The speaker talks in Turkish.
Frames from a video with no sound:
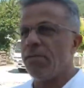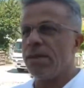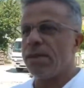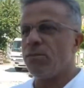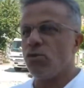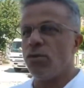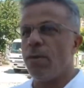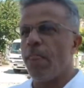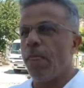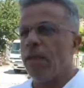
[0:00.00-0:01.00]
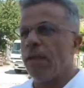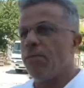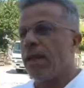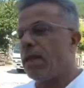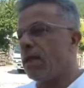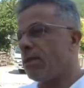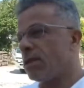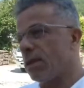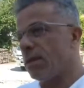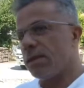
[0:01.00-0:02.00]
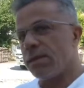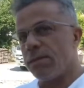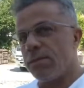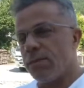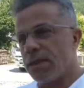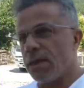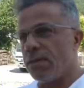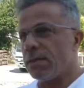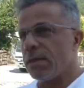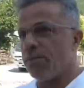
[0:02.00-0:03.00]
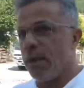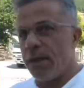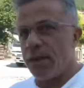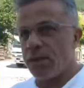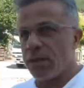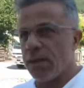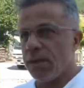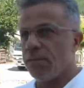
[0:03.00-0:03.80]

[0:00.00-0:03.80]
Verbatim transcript: Biz de bunu belediye başkanımızı başkanımızla paylaştık.